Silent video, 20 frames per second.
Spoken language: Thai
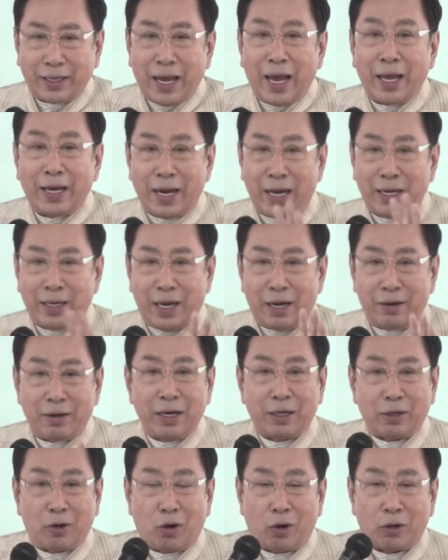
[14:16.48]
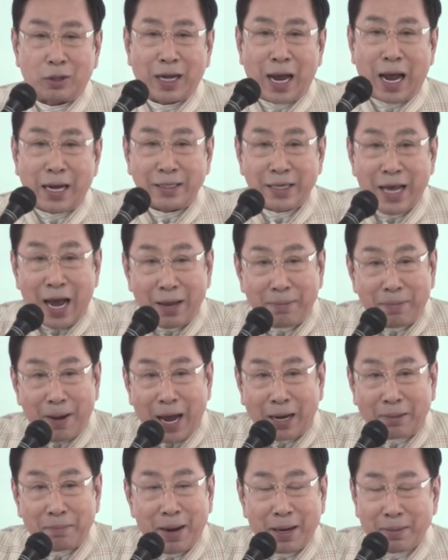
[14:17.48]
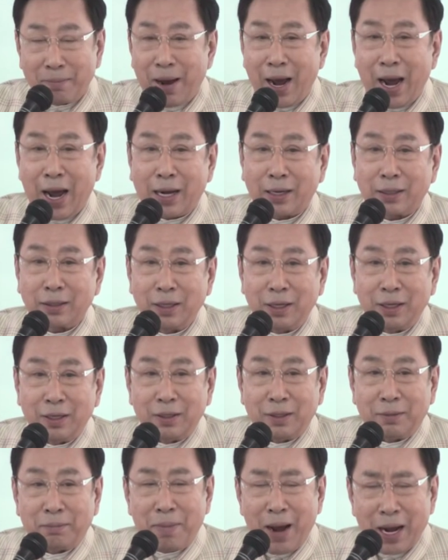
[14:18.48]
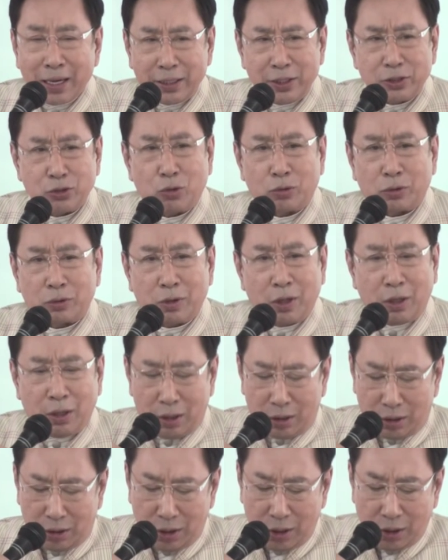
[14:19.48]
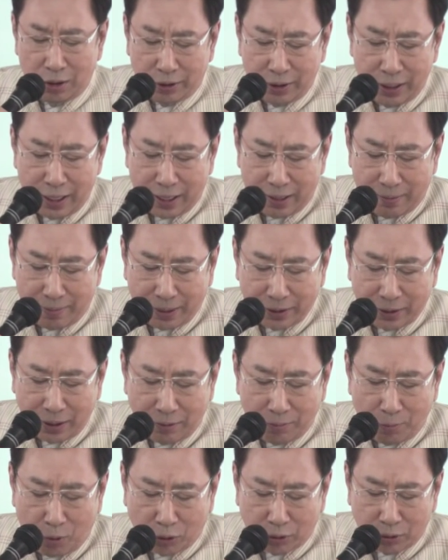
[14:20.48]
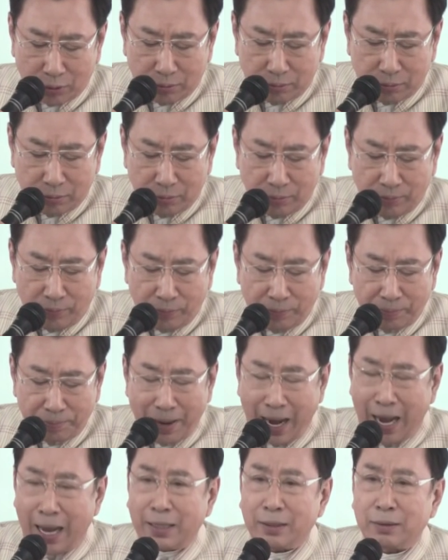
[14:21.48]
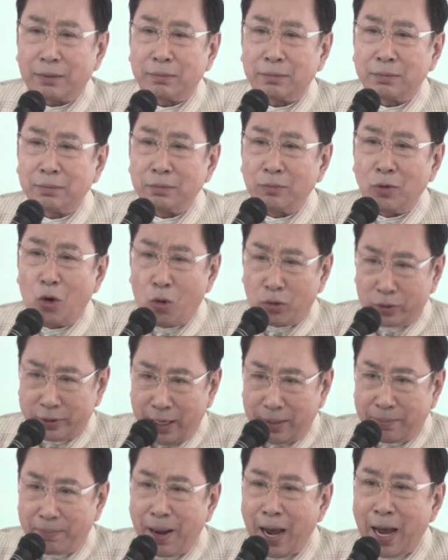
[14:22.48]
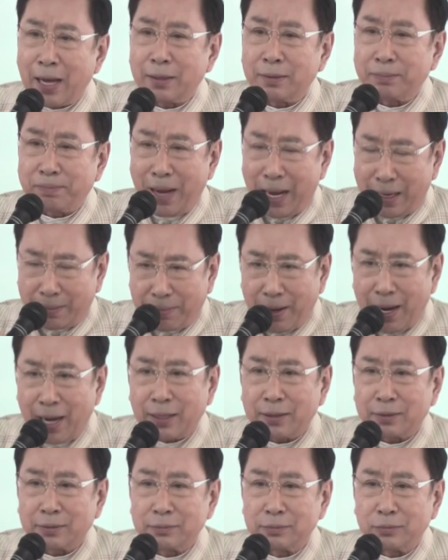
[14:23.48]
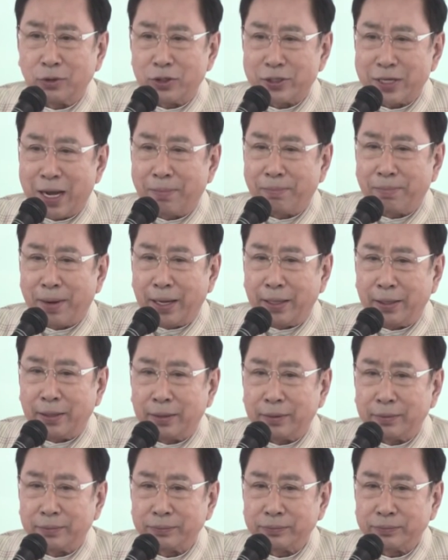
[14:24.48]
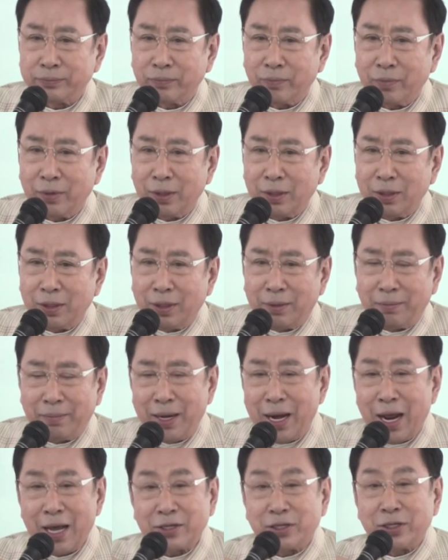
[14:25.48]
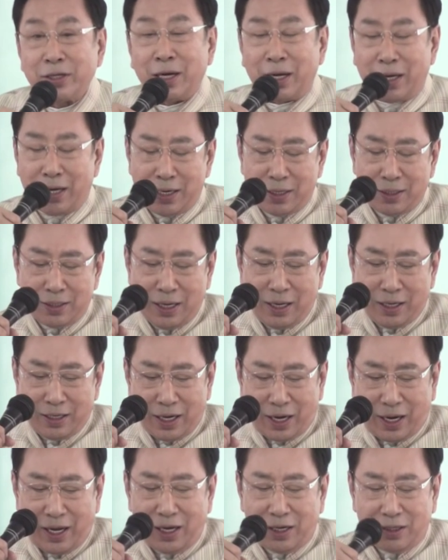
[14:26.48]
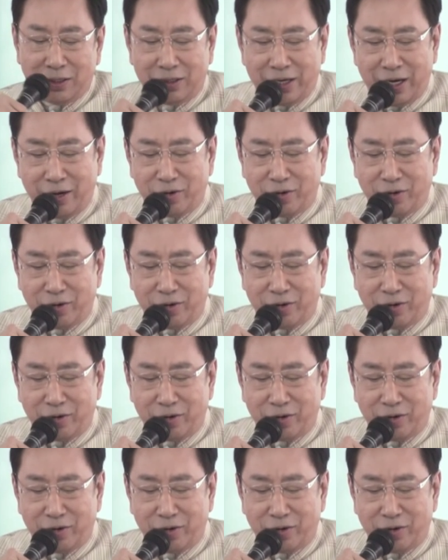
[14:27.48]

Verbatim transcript: แค่นั้นในเรื่องของการย้ายพรรคมากๆ ม, มากที่สุดก็เนี่ยเห็นไหมทั้งหมดแปด หก เจ็ดพรรคแปดพรรคโดยสามไปไม่น่าเชื่อนะอย่างนี้ก็ต้อง